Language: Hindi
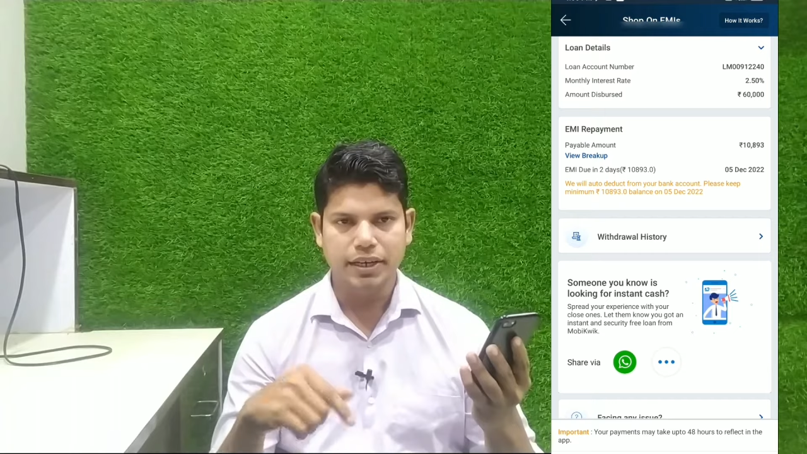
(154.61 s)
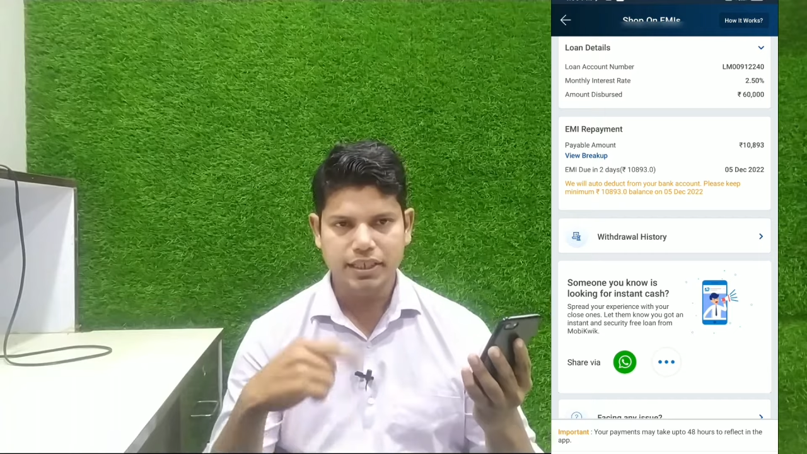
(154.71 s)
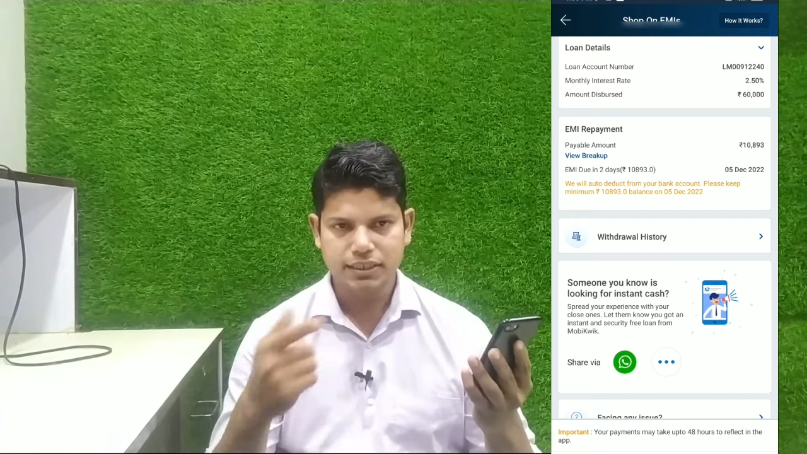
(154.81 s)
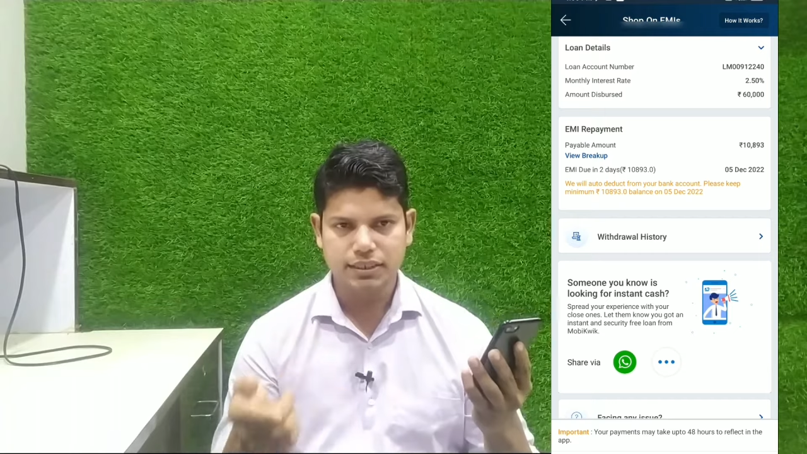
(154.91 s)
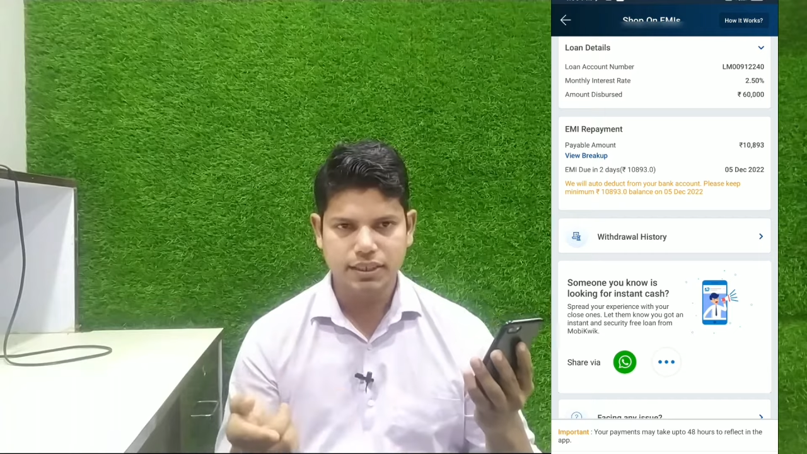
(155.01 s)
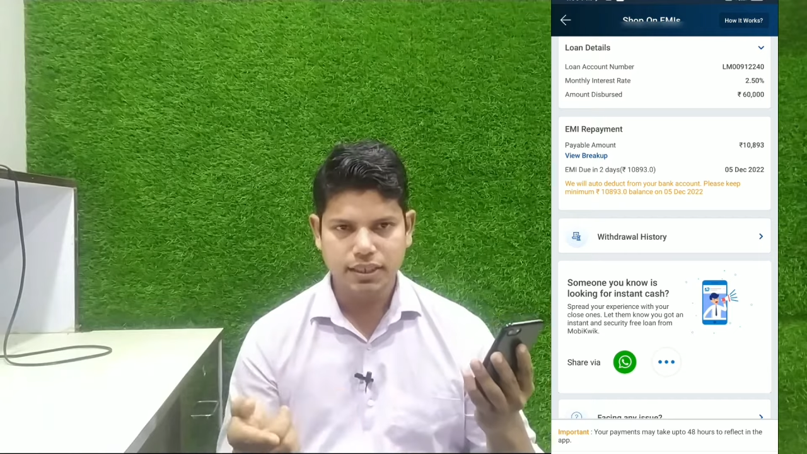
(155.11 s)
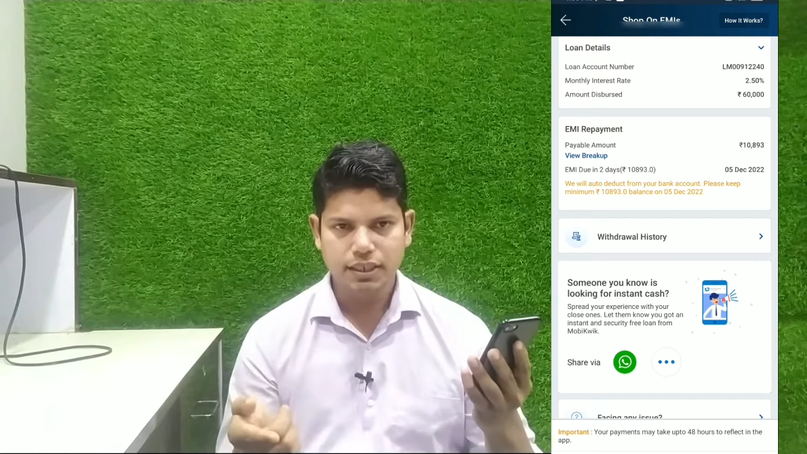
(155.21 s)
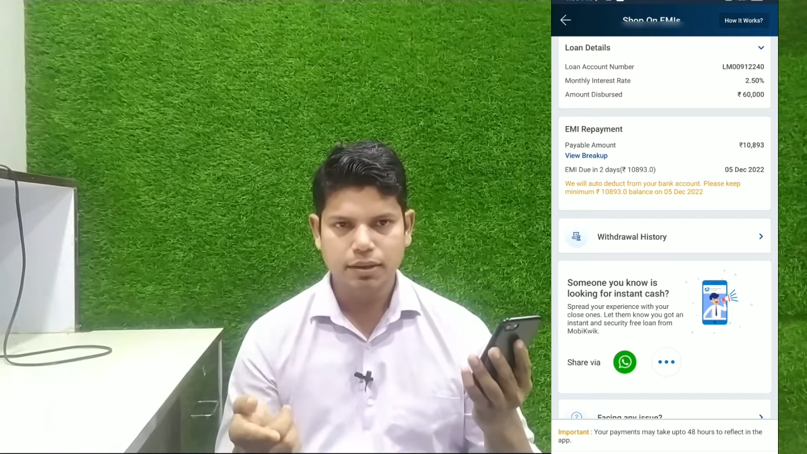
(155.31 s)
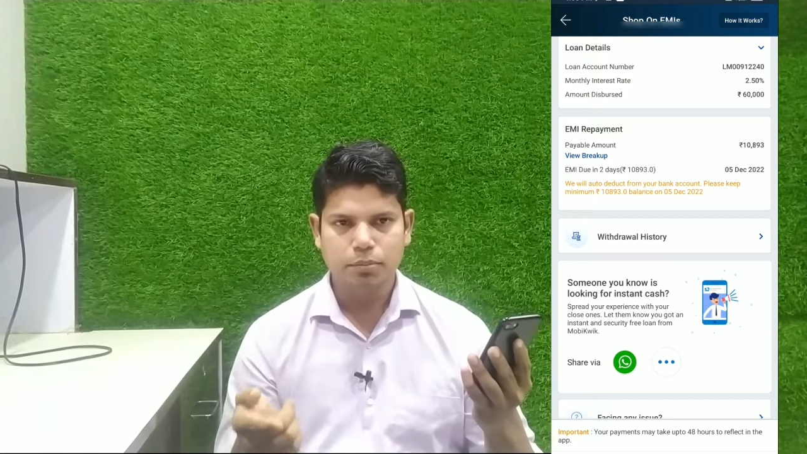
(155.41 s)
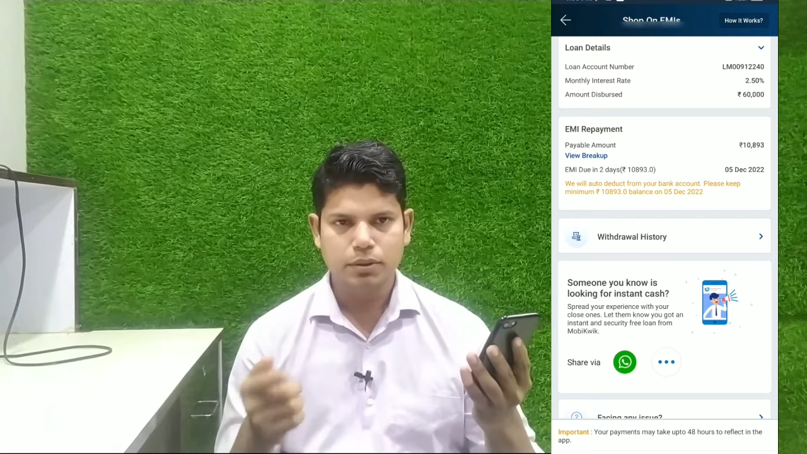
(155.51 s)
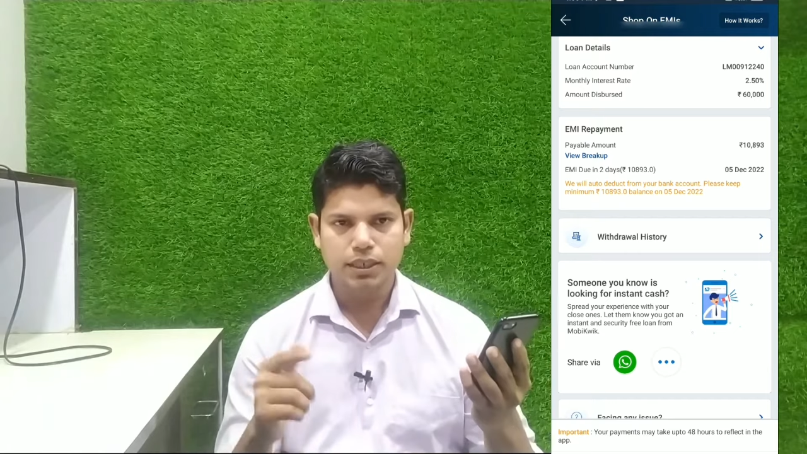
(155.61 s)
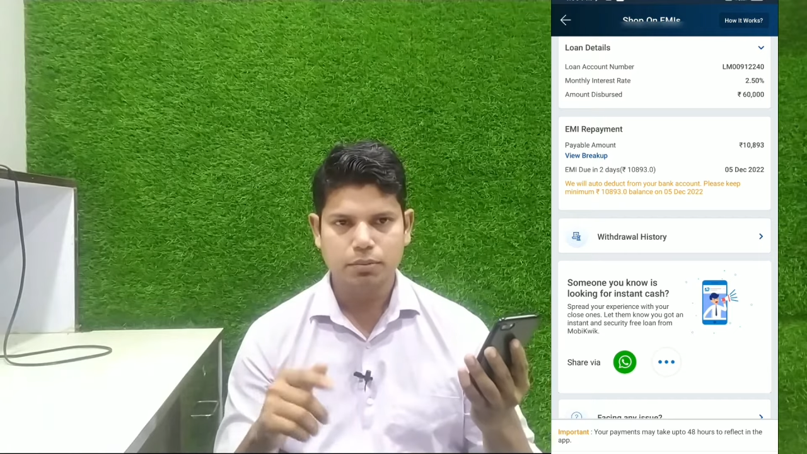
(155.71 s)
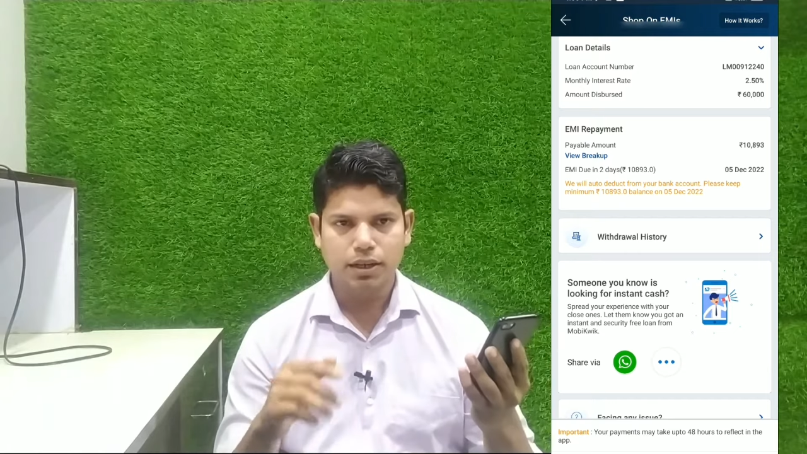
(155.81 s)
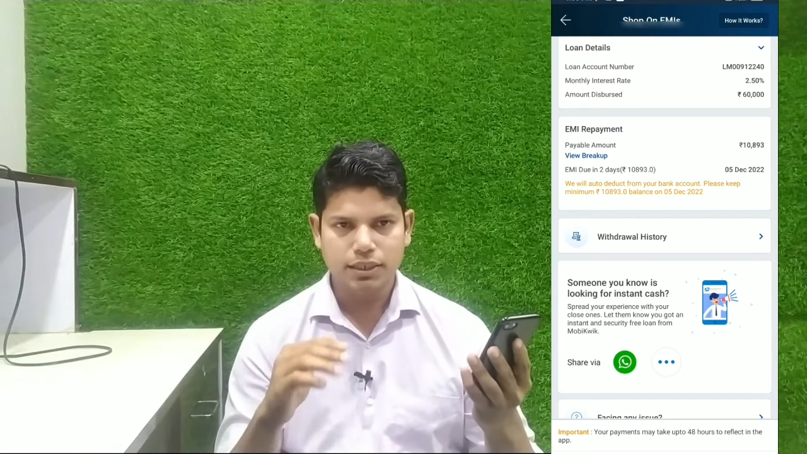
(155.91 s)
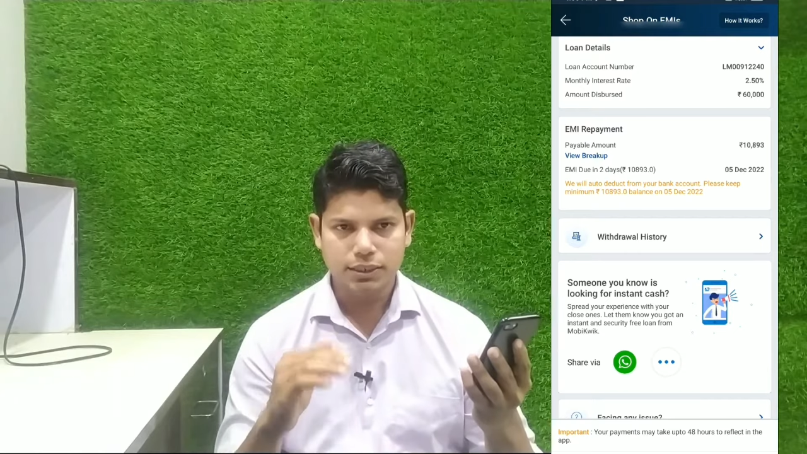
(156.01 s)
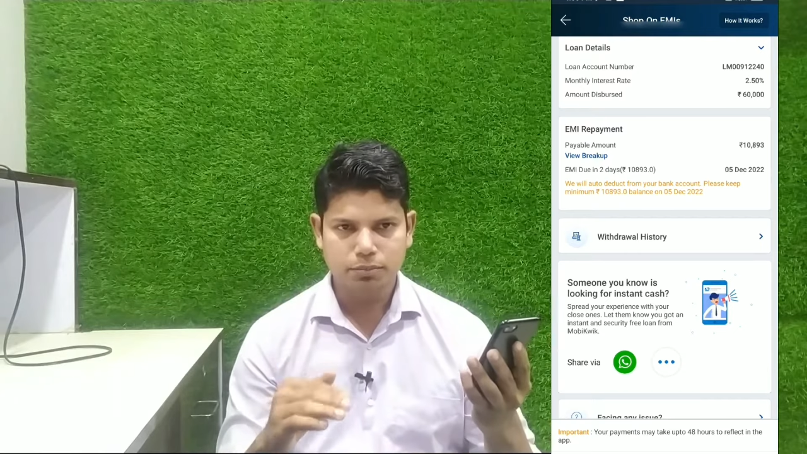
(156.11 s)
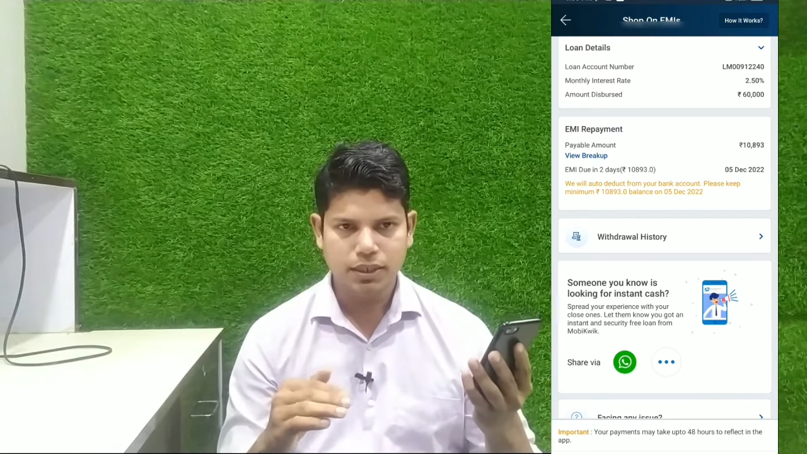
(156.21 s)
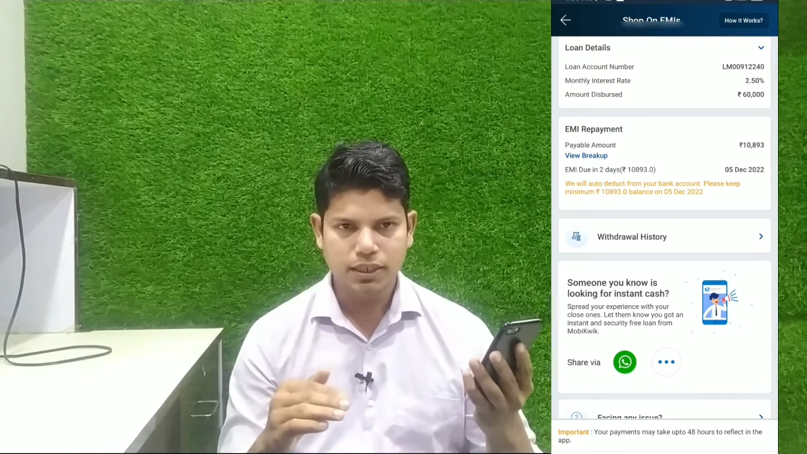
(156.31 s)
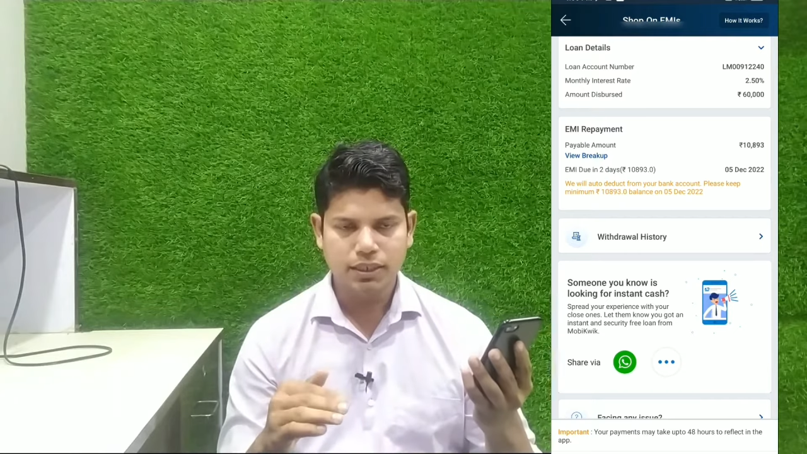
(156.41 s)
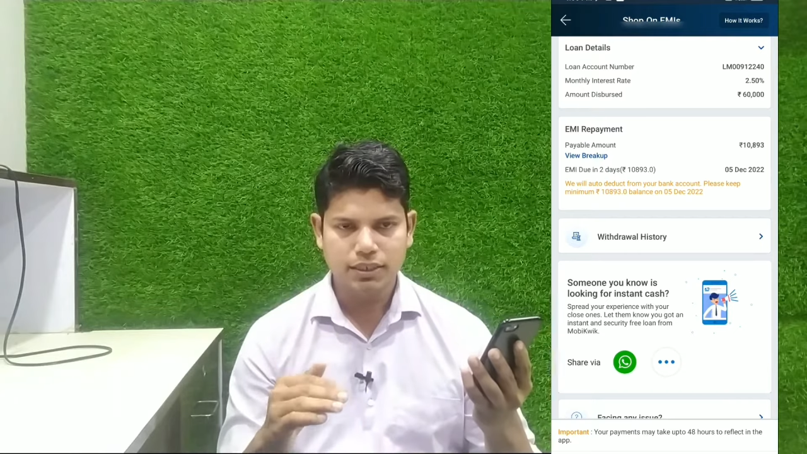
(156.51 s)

नेक्स्ट डे मतलब इस महीने